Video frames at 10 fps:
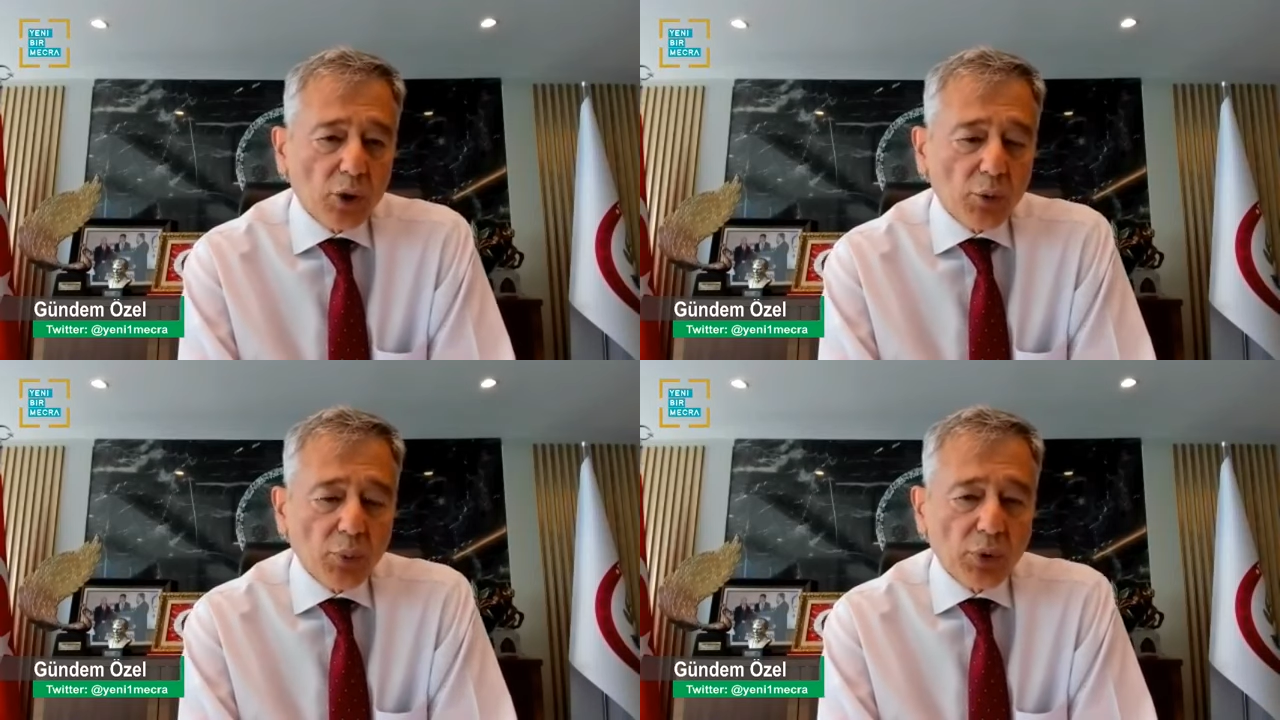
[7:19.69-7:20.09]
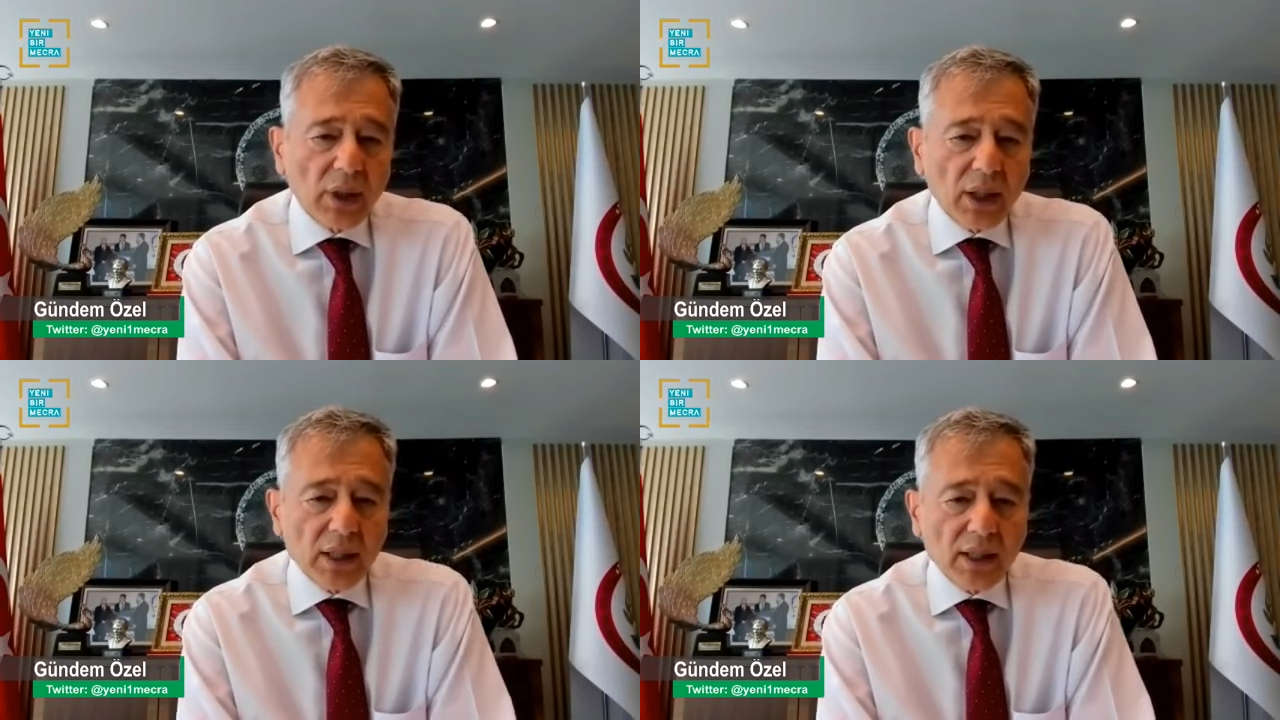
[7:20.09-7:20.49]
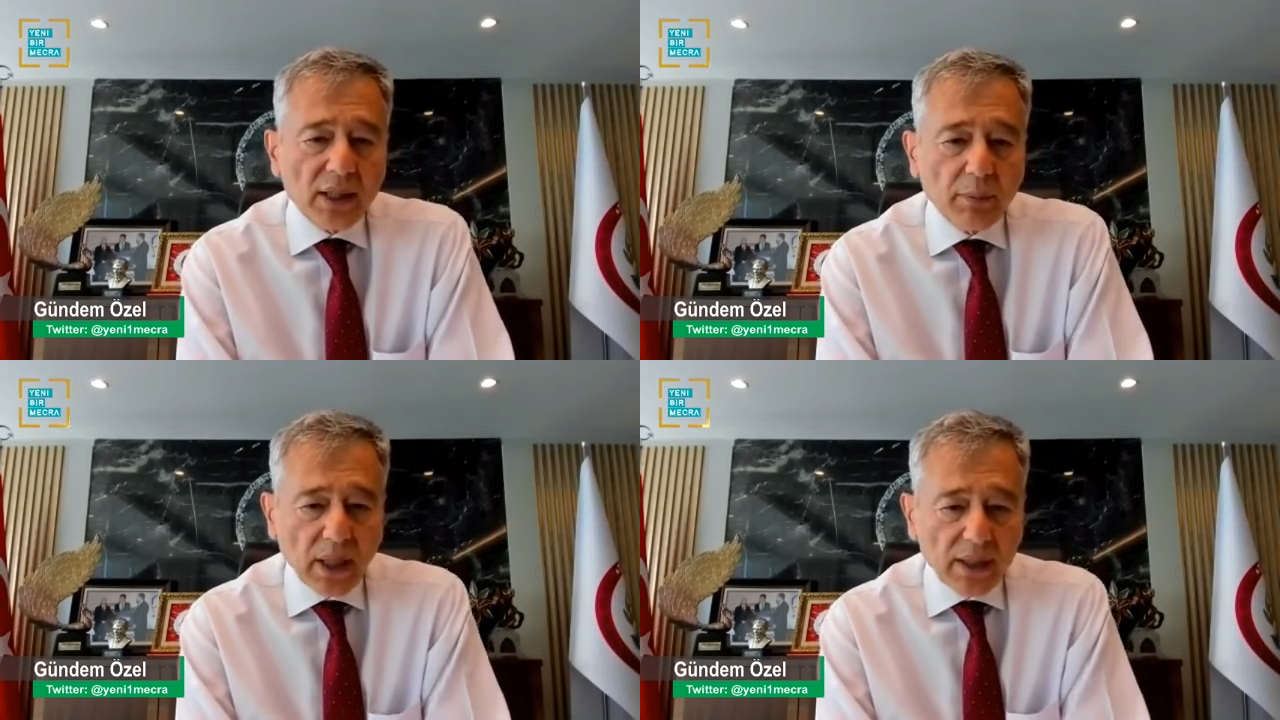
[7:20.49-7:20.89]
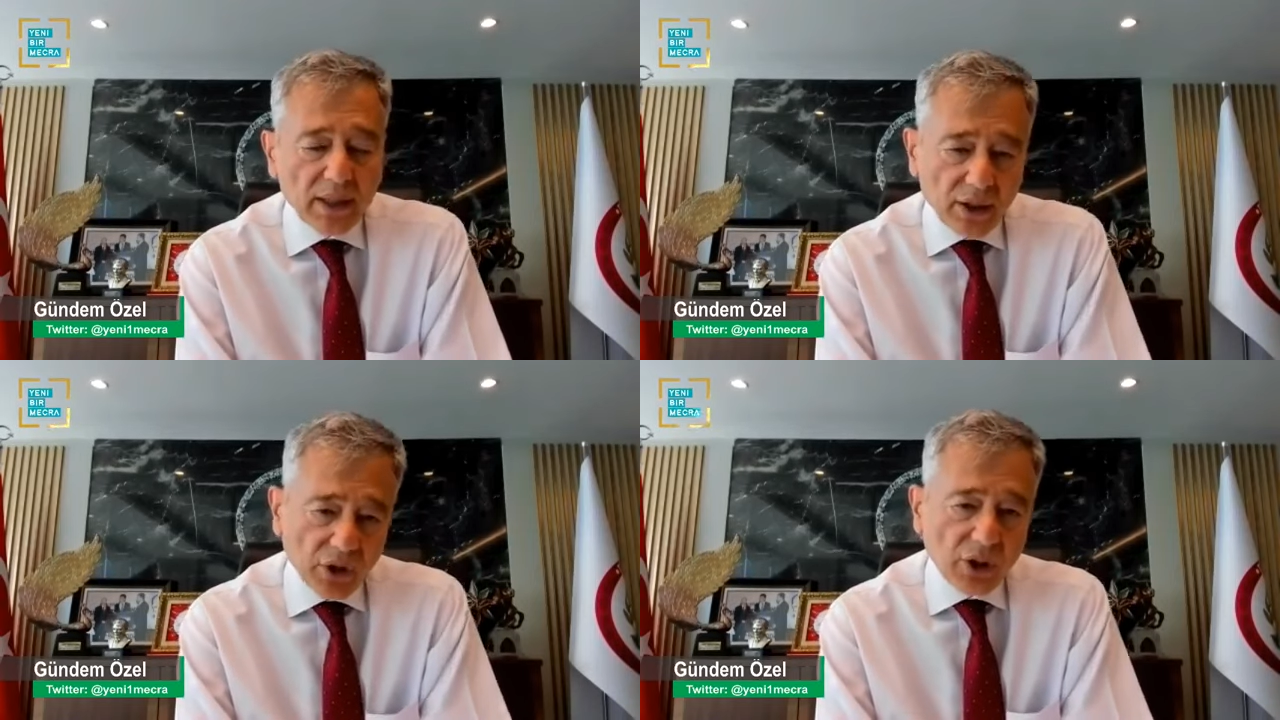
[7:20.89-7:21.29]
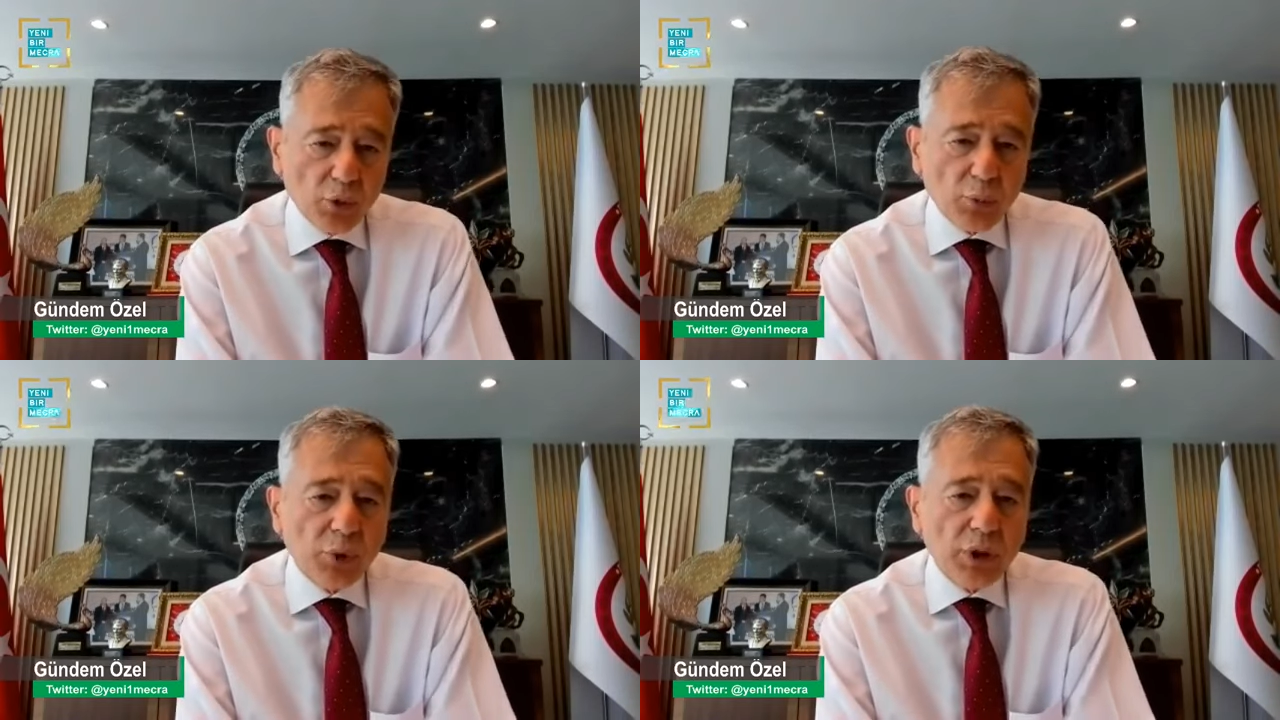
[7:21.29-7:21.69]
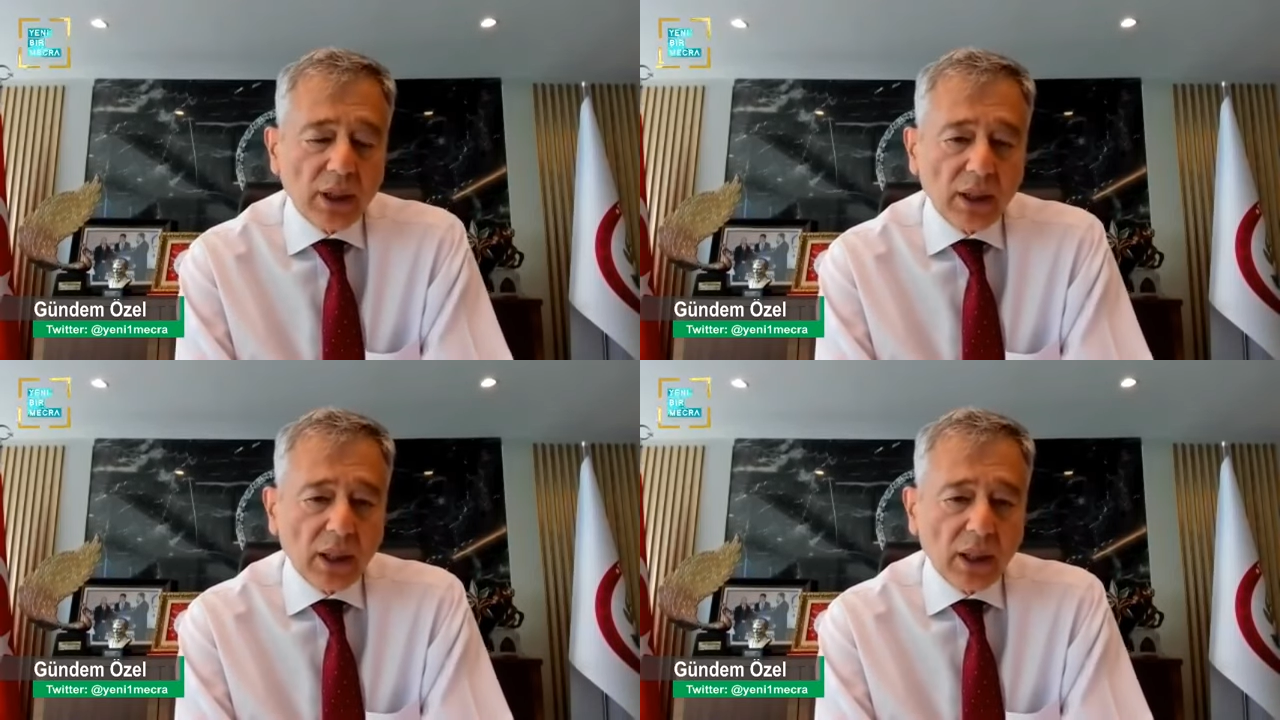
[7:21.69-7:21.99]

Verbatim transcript: Sputnik aşısı benzeri işte Sputnik'le